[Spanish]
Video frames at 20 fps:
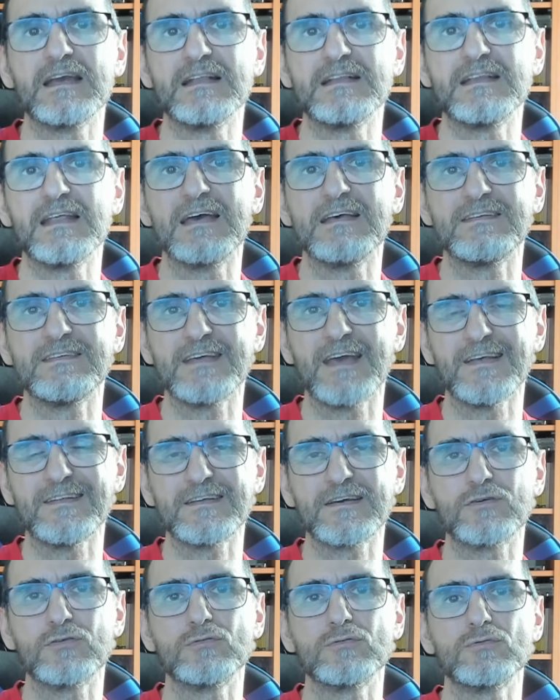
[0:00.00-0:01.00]
te, se
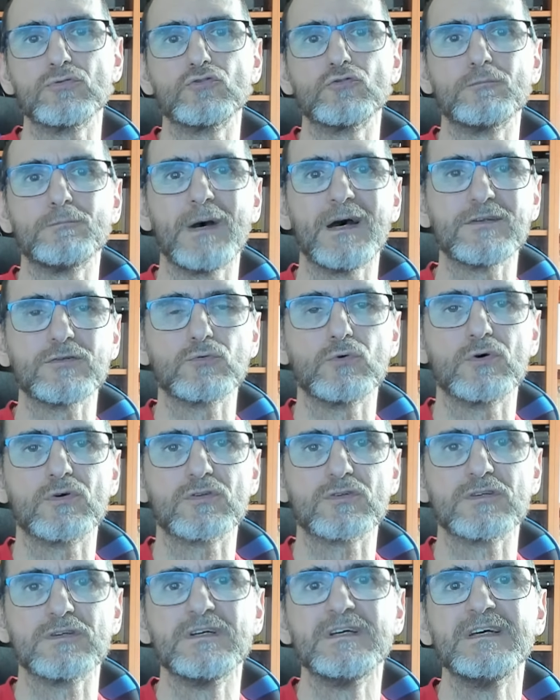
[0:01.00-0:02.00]
hace con tus
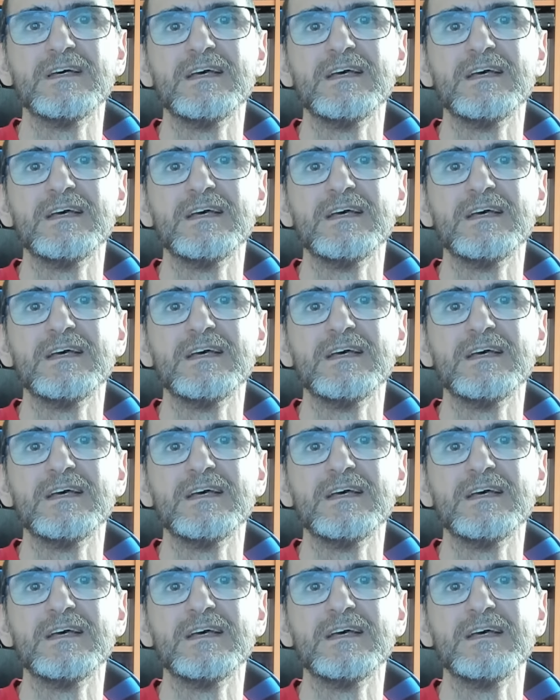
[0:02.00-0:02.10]
passwords